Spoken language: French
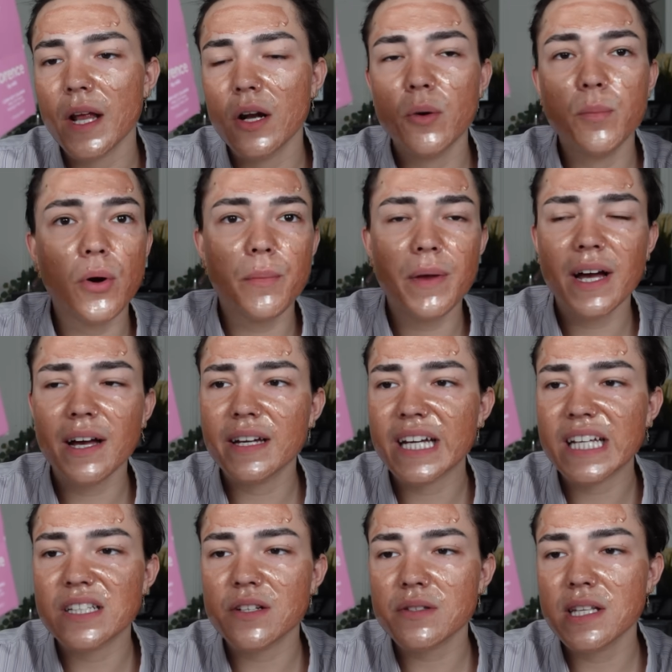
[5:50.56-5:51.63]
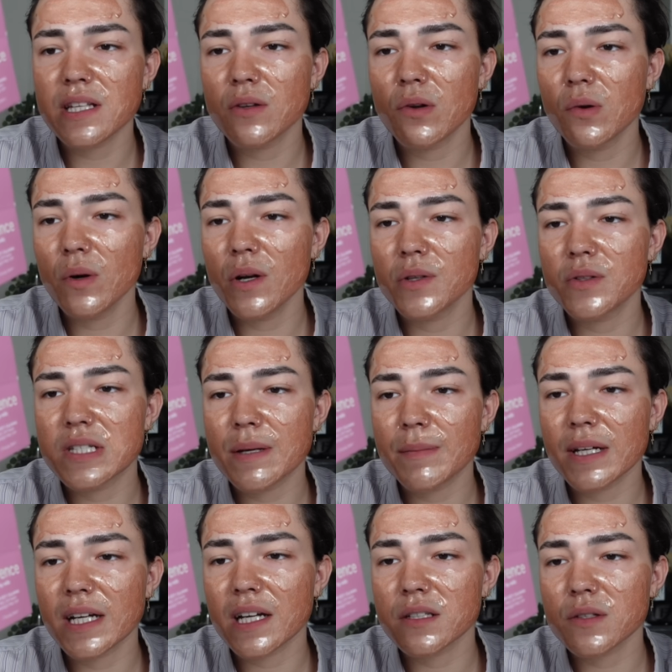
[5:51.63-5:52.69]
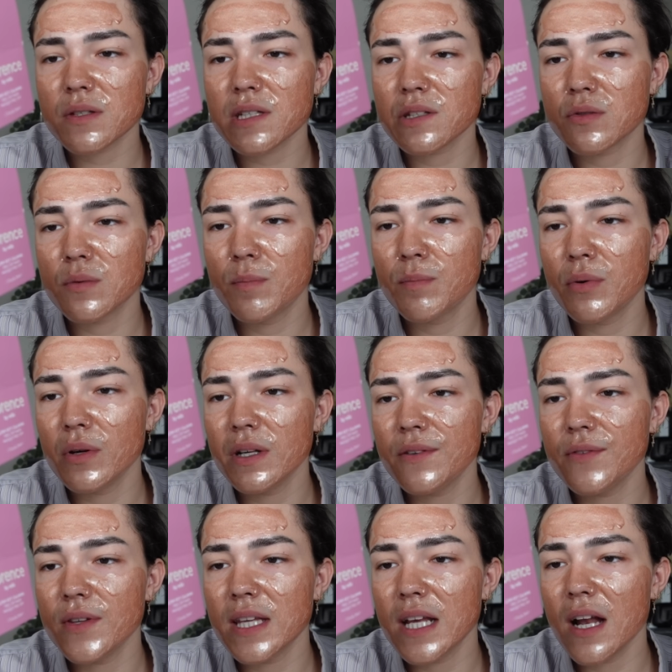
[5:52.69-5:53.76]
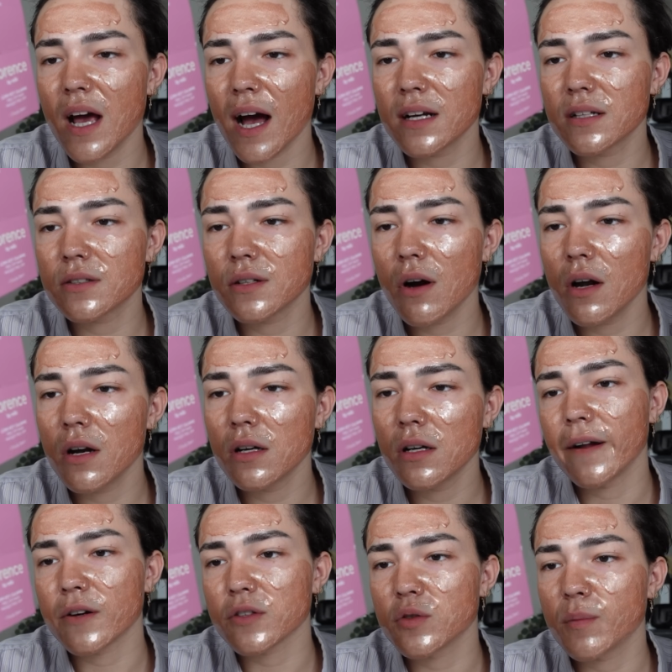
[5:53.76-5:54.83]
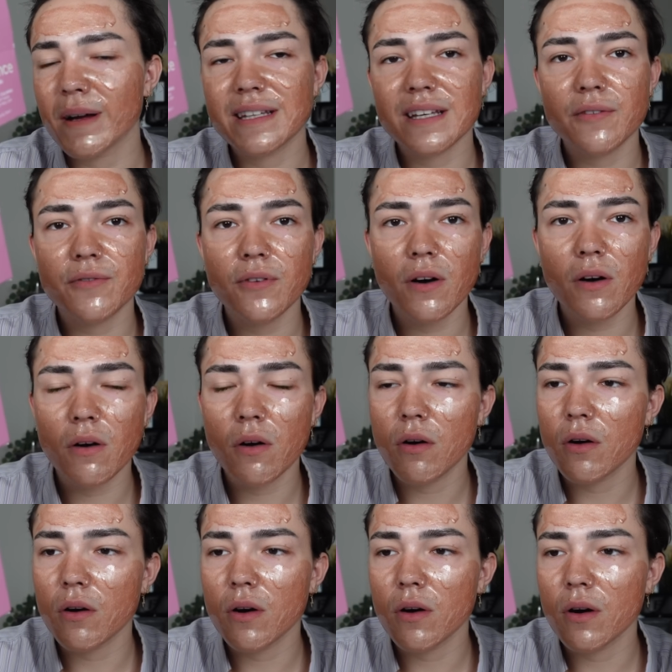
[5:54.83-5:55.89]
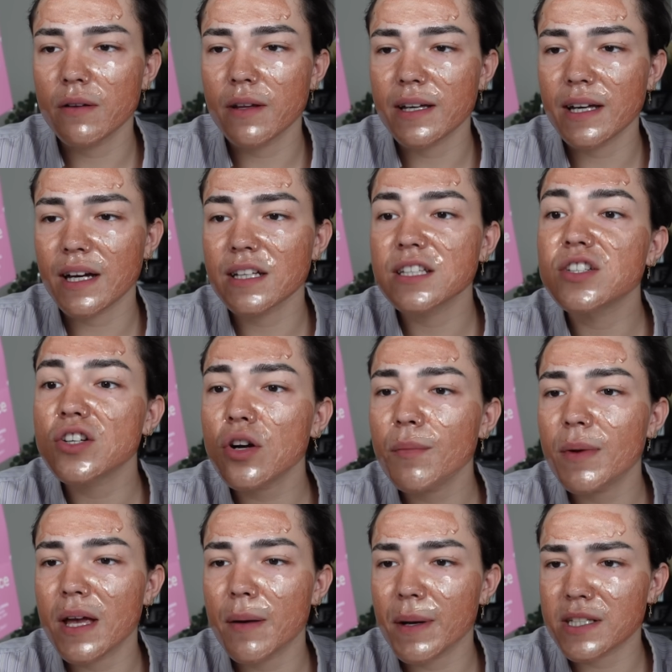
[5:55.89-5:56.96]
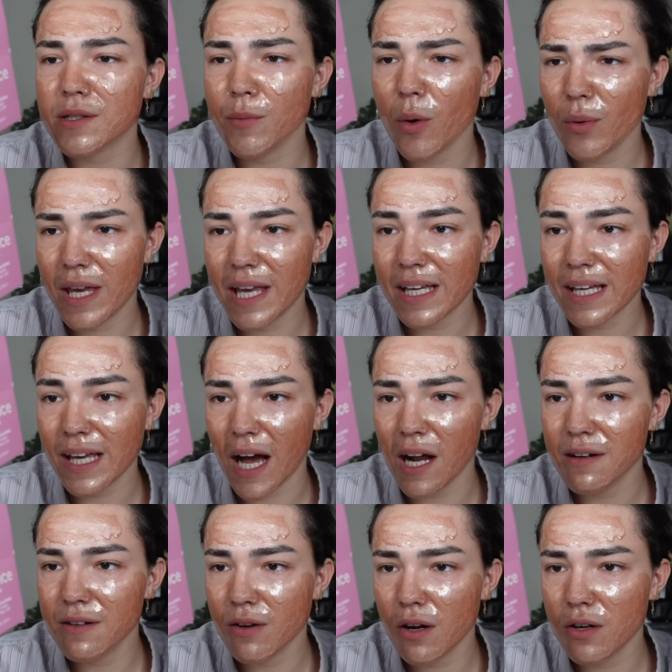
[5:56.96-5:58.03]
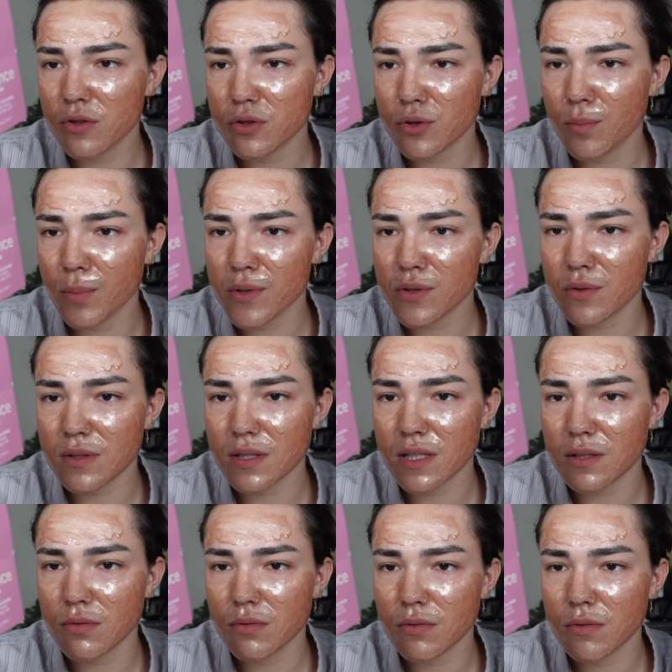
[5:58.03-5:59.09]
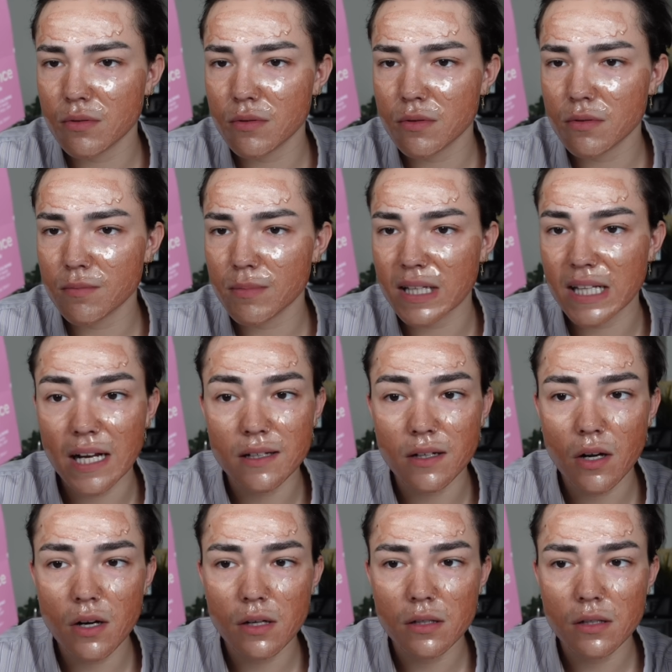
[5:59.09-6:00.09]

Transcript: Le premier ingrédient c'est de l'eau et le deuxième ingrédient c'est du polyvinyl alcool. Alors je suis pas très fort en, ingrédients mais à partir du moment où il y a écrit alcool, je suppose que c'est de, bah, de l'alcool.